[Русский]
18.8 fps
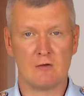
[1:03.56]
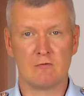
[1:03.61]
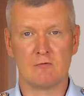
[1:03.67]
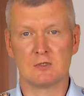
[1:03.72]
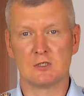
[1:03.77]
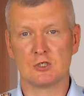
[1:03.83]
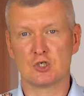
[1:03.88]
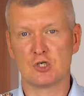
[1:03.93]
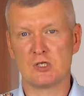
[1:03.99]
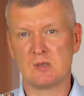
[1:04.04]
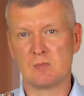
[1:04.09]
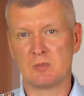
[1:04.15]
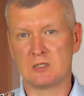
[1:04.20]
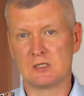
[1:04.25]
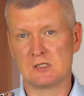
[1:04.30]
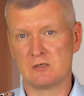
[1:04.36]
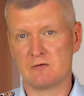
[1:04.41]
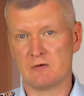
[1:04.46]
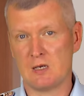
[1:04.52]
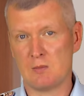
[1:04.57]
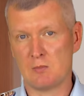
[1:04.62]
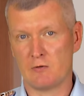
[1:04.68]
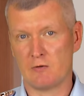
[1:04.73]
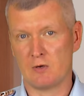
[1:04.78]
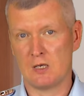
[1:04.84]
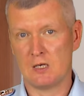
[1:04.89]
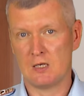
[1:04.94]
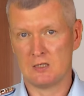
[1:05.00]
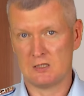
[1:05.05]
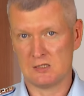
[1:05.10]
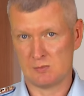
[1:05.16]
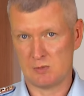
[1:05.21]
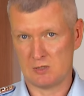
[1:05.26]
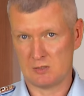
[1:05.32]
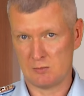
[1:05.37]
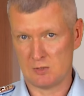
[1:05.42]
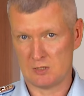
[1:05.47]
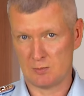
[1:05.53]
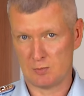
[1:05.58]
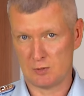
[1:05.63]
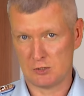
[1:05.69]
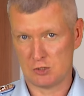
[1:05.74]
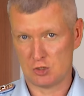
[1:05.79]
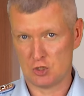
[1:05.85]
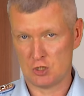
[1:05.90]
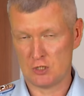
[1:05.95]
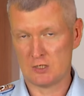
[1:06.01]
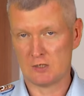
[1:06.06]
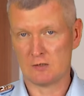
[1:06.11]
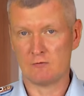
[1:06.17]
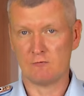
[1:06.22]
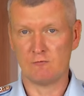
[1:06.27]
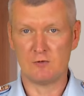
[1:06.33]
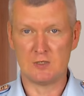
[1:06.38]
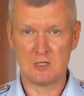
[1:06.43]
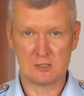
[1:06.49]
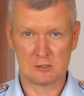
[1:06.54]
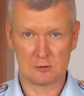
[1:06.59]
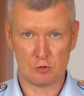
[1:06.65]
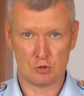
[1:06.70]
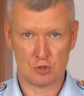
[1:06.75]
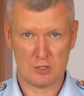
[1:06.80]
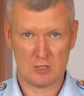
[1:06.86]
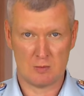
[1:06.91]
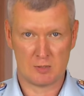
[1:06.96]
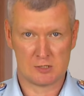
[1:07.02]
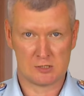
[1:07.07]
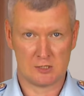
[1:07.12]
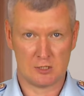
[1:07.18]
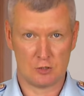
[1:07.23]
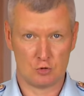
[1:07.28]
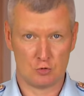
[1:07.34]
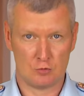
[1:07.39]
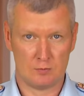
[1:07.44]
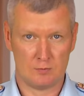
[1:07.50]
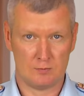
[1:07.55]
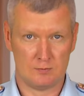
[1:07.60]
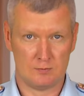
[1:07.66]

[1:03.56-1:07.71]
В отношении подозреваемого избран мера пресечения в виде заключения под стражу.